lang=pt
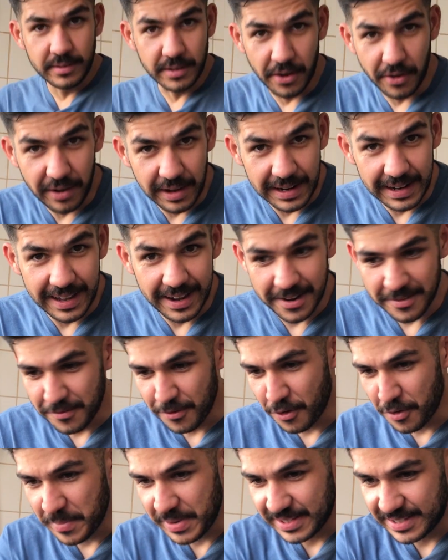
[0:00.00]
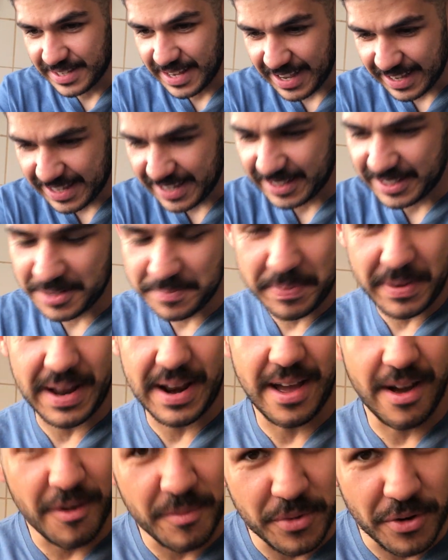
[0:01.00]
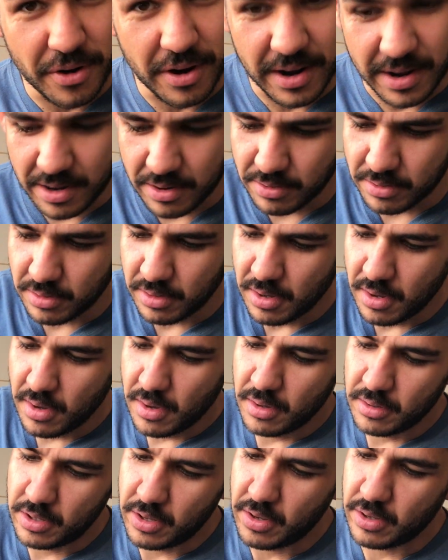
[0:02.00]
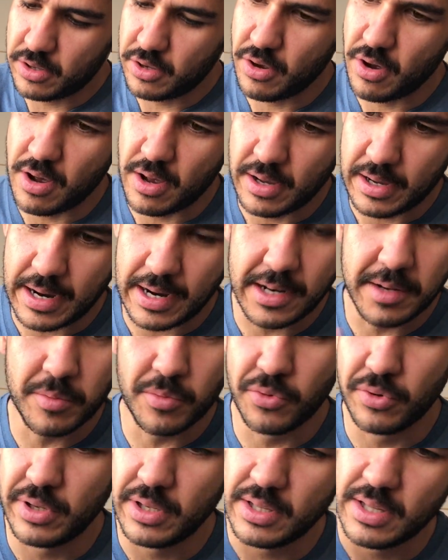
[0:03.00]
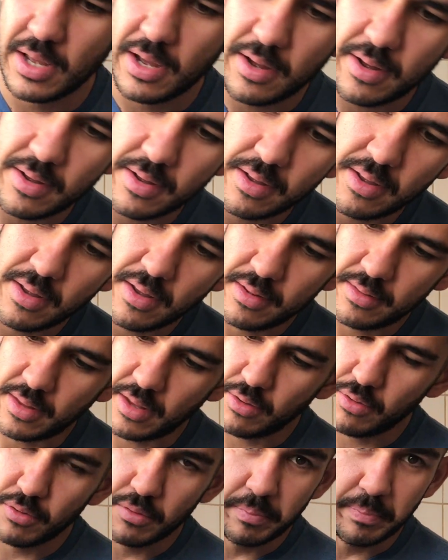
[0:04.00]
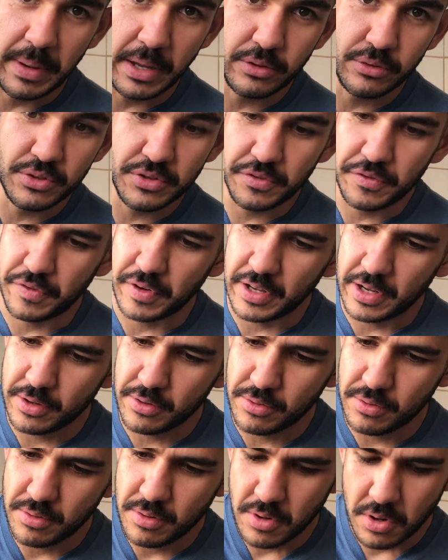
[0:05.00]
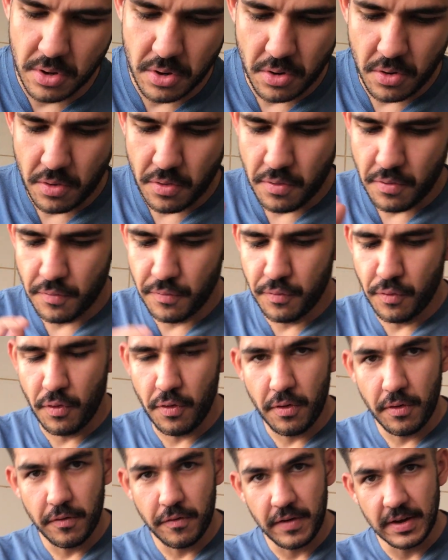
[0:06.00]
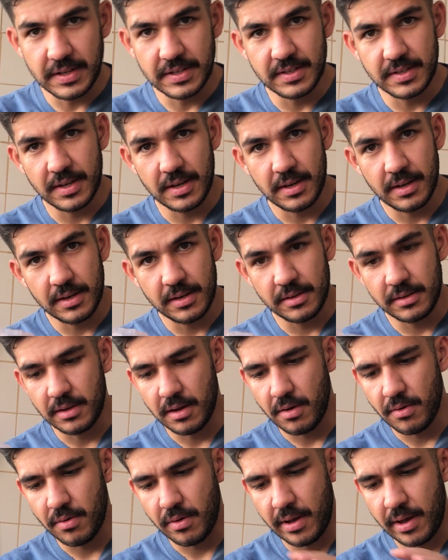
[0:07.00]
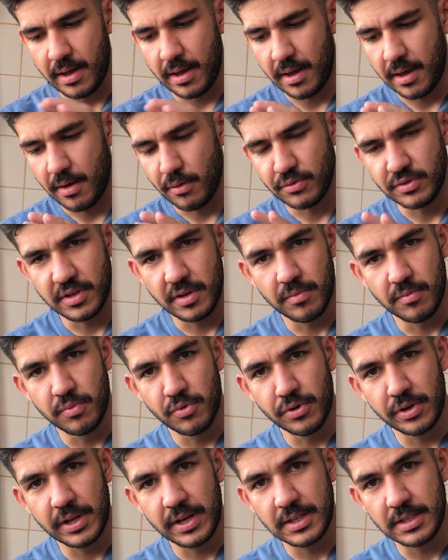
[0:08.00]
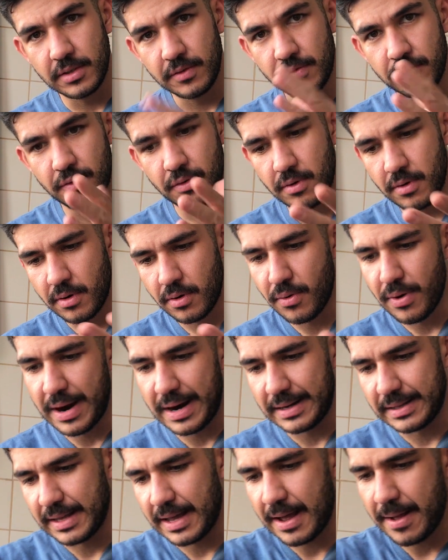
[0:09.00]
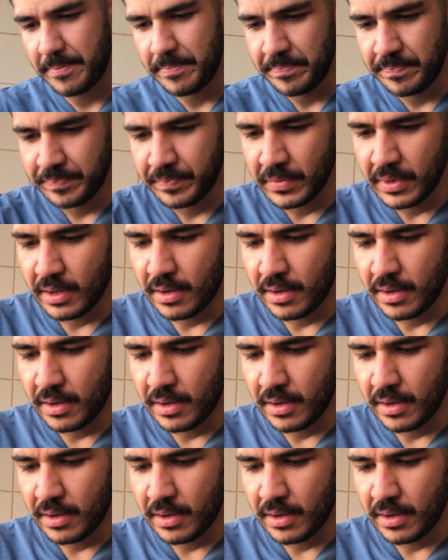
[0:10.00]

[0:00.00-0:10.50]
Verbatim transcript: Então galera, vou começar aqui a separar o meu rango. Tem aqui ó, carne moída, tem o peito de frango. Vou fazer então é, os hambúrgueres e vou guardar.